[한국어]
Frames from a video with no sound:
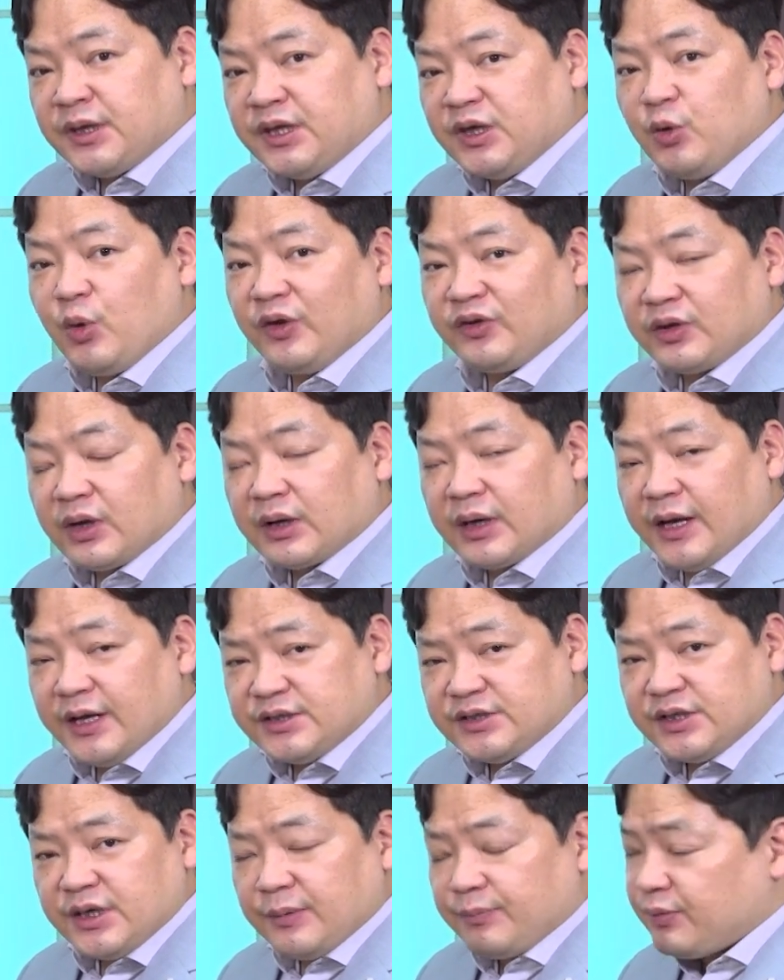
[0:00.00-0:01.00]
이 회사가
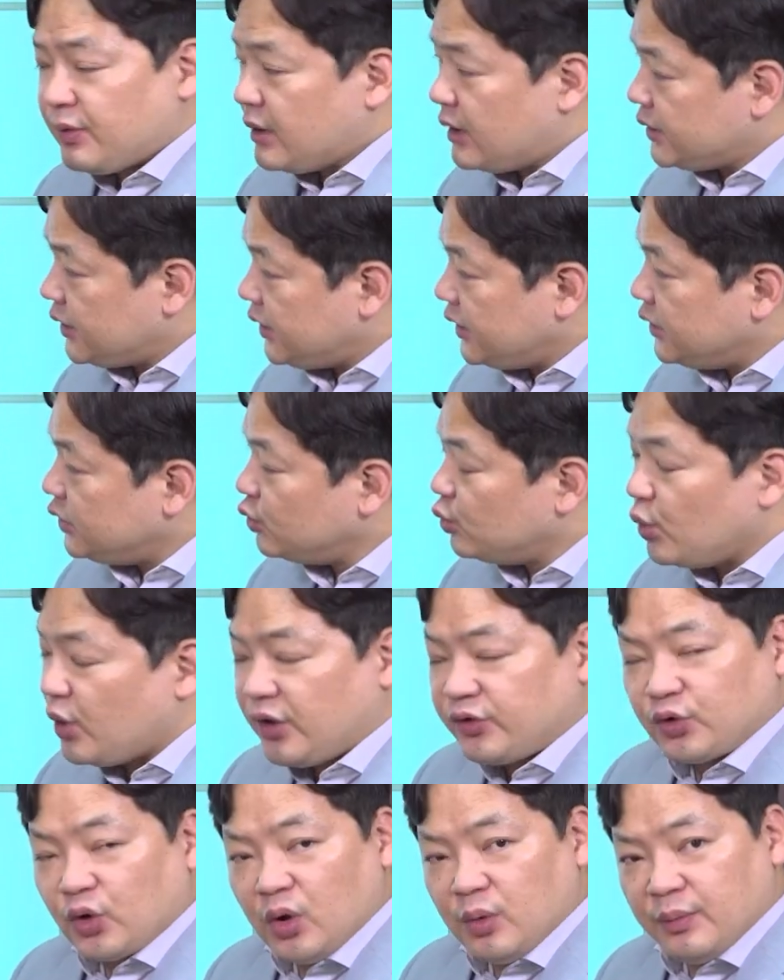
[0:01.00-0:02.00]
HFR이
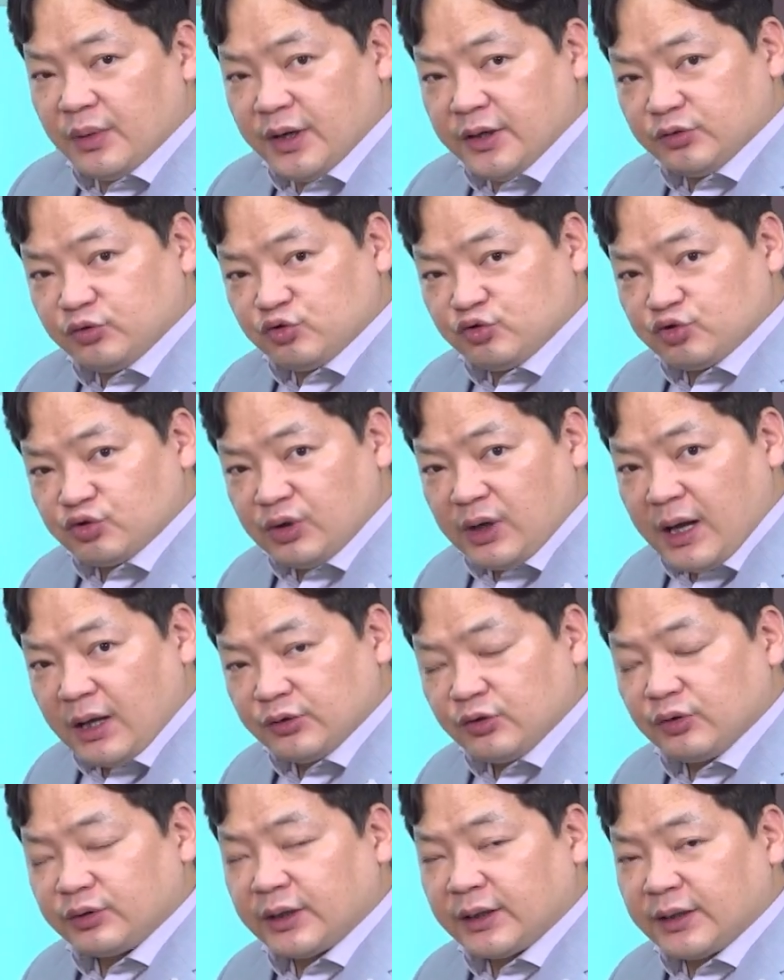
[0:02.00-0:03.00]
인도에서 얼마의 수출을
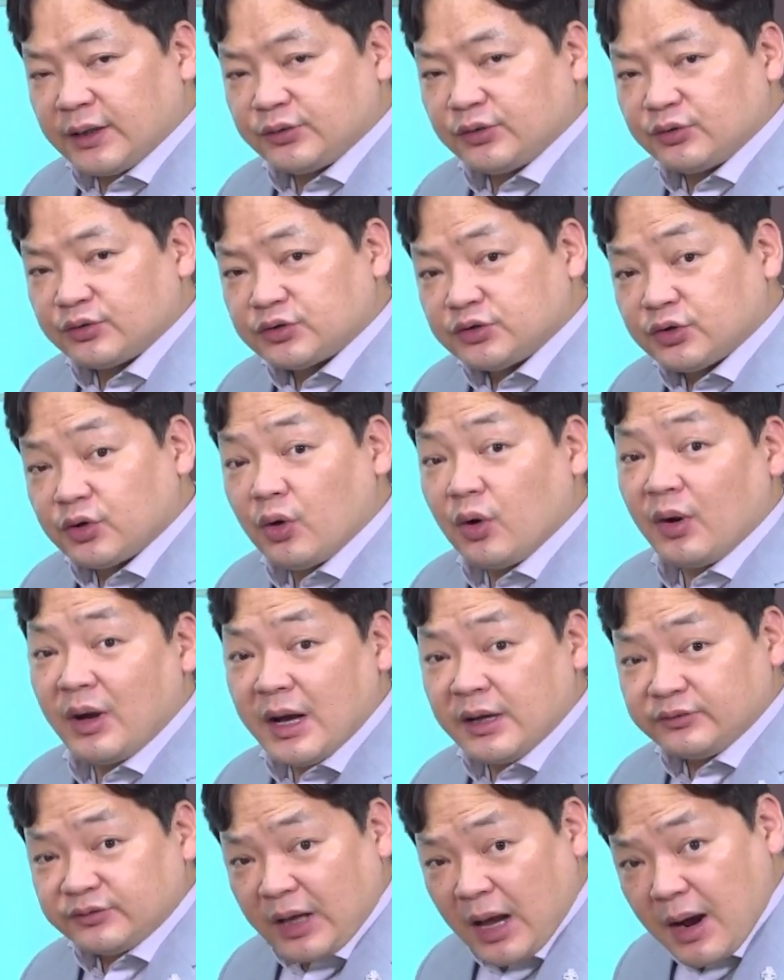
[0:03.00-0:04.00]
하든 안 하든 그거
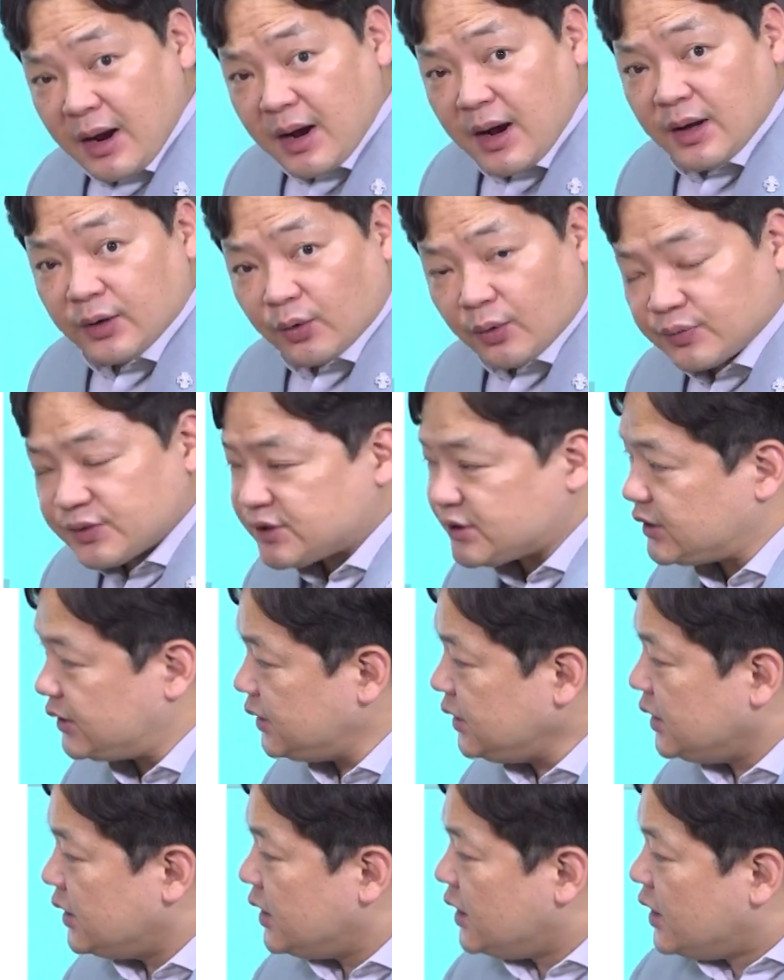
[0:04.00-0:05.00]

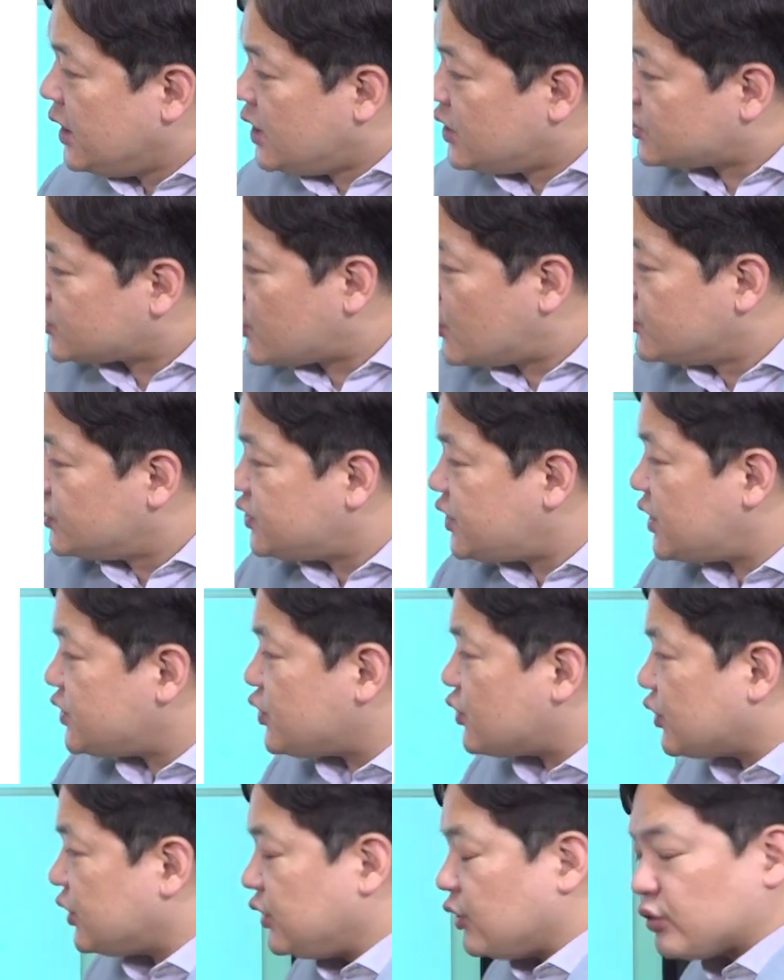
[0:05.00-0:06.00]
상관없이
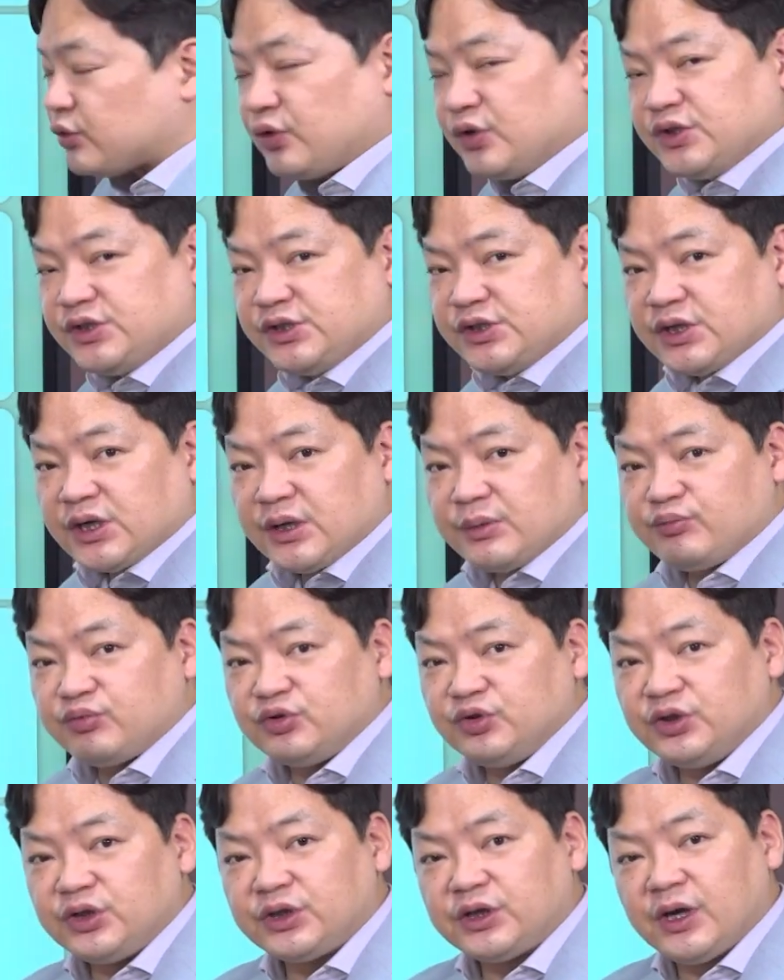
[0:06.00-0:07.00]
전체적인 어떤 시장의
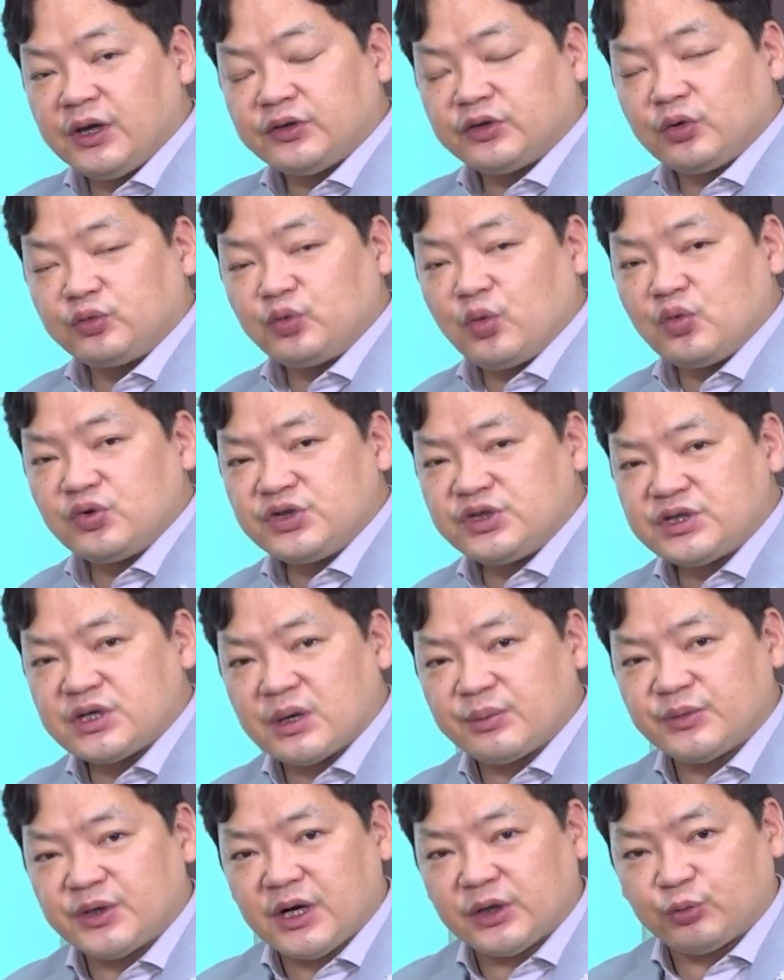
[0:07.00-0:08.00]
분위기에서 통신
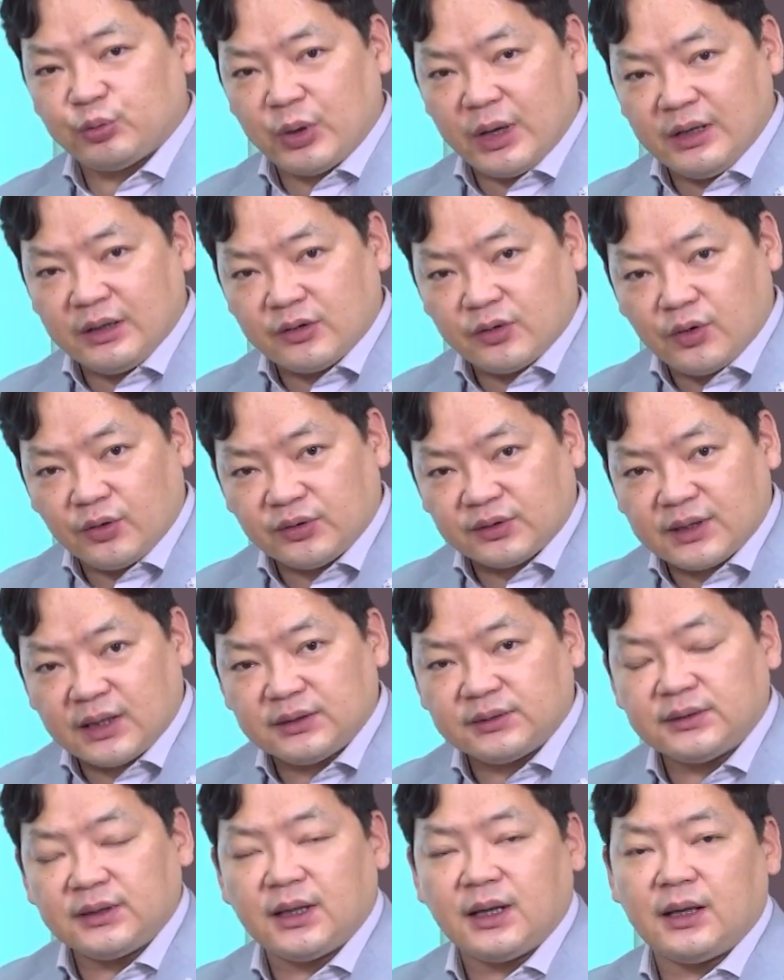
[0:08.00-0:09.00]
장비가 될 것
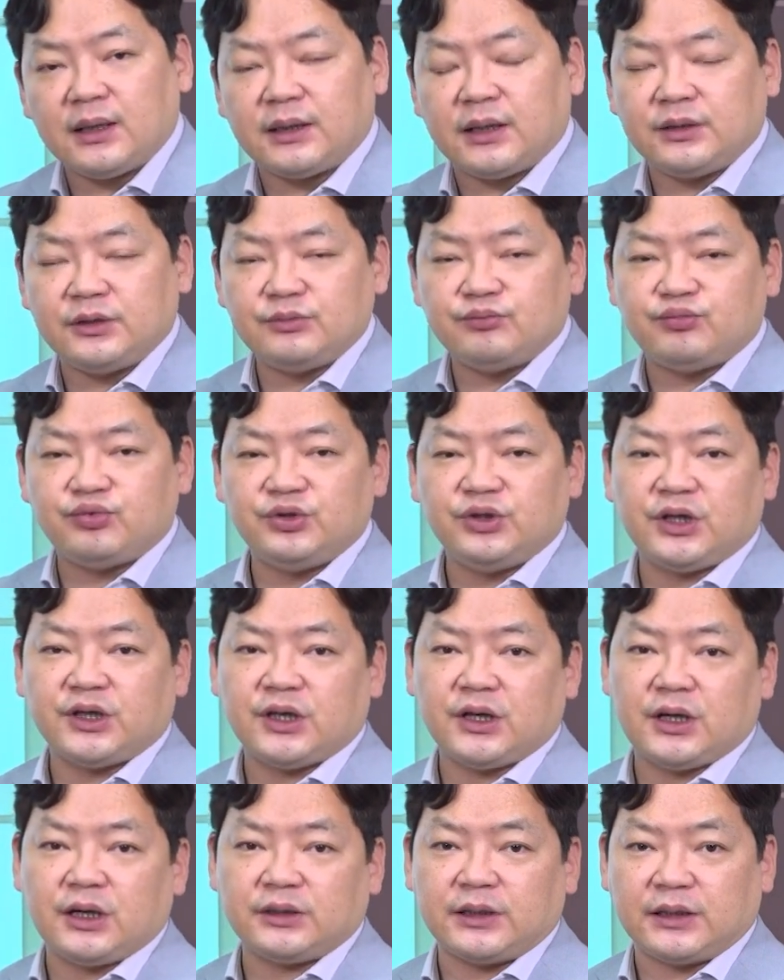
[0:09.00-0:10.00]
같다라는
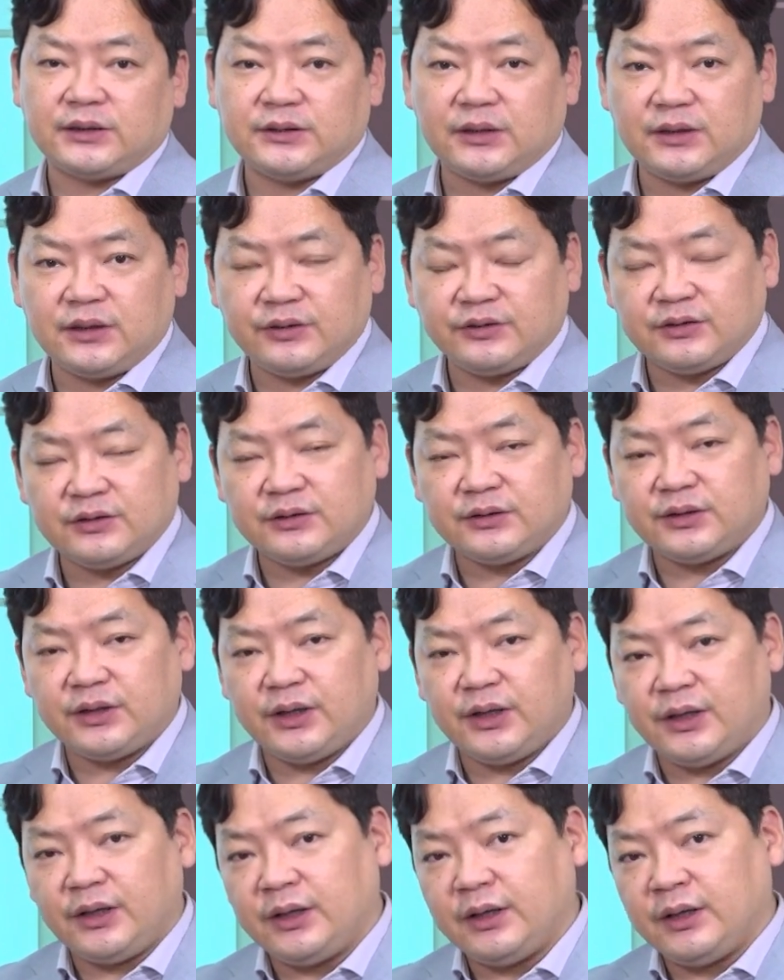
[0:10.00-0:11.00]
분위기가 나타났을
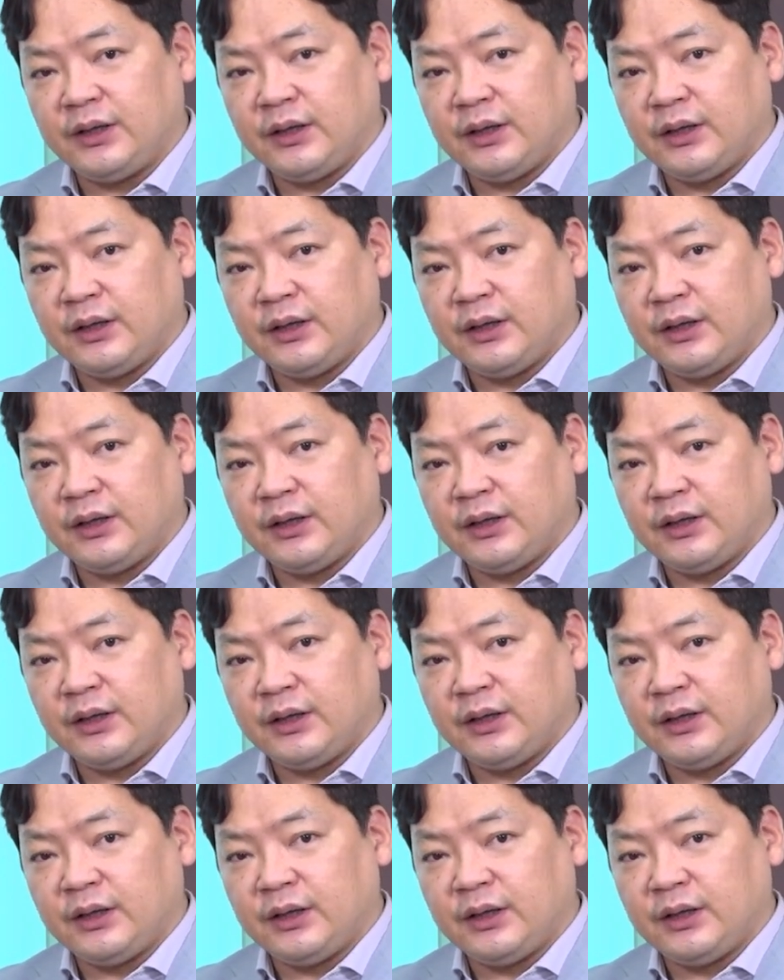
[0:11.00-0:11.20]
때